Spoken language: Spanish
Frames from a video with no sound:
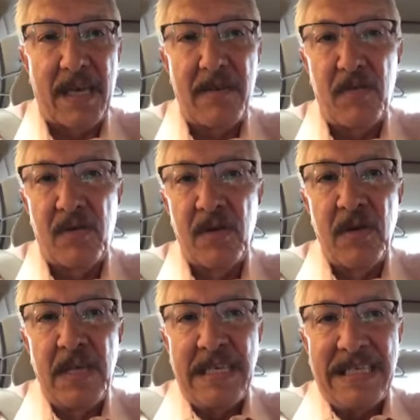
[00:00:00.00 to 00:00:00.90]
Aibo
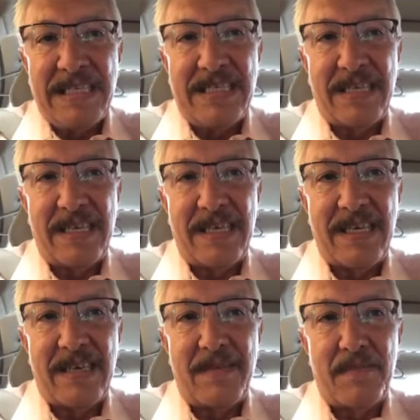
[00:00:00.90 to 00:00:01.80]

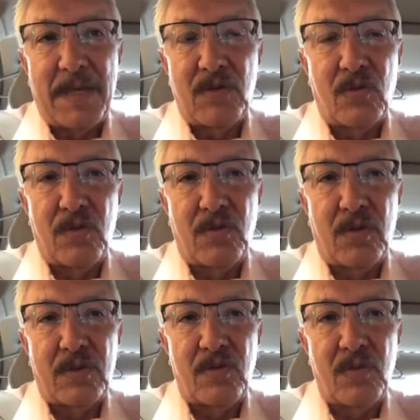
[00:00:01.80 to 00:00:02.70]
se mantuvo
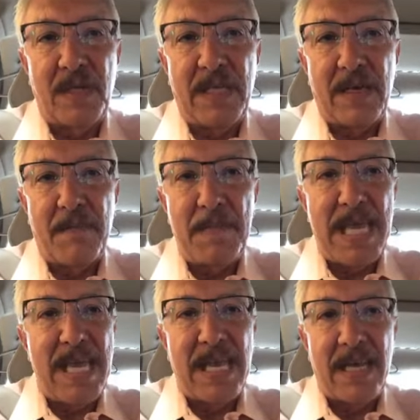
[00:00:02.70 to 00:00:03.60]
toda su vida
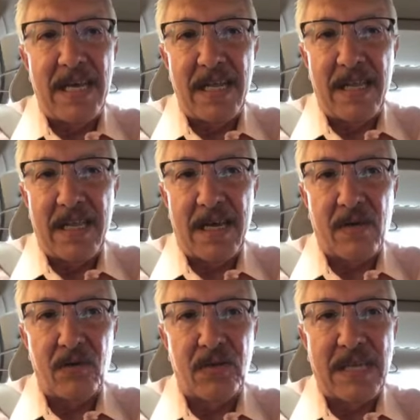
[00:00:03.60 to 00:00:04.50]
bien alejada de la
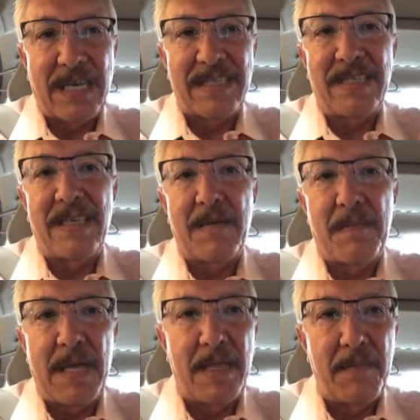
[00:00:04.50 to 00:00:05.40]
costa, casi a
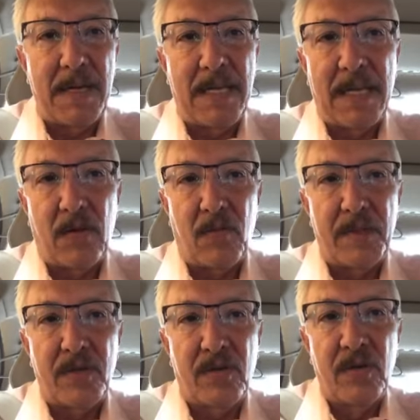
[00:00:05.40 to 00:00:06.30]
más de mil
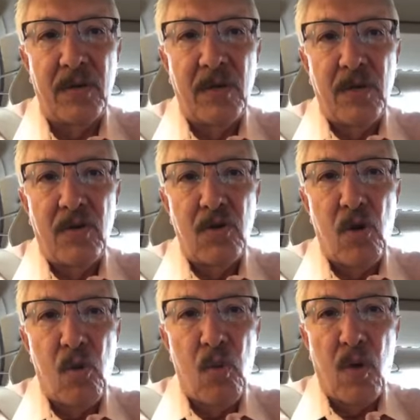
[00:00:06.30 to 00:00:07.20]
kilómetros. No
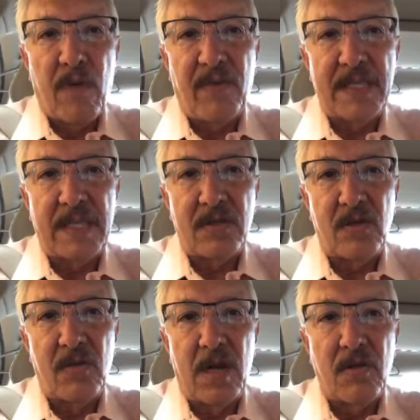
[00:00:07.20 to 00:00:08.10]
hubo
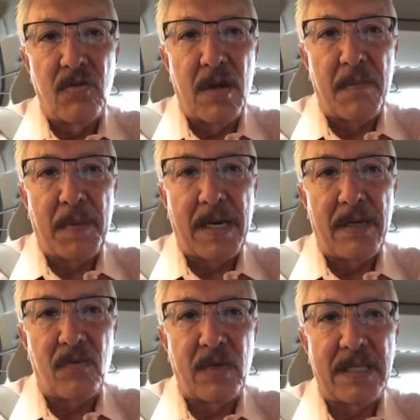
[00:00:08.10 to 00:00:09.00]
afectación alguna para
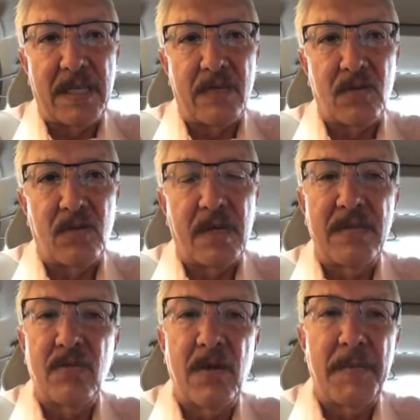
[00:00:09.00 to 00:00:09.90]
nuestra zona,
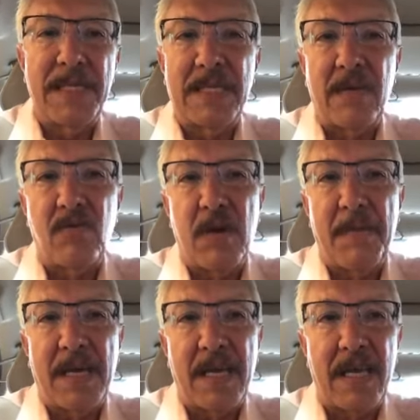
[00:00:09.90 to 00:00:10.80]
solamente alguna
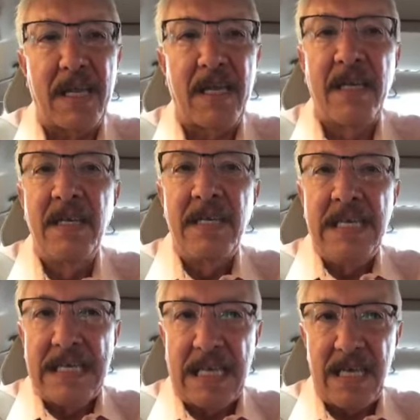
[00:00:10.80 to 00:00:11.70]
marejada
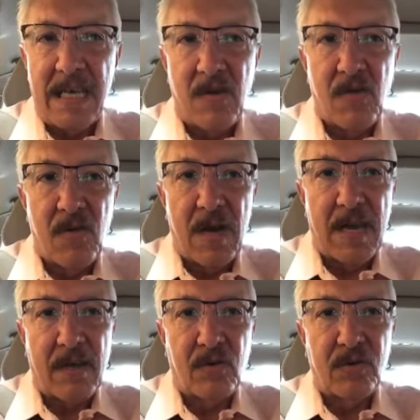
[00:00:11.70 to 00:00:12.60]
que llegó a
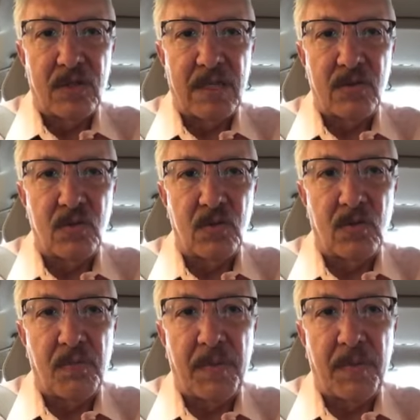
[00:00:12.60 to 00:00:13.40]
la costa sur.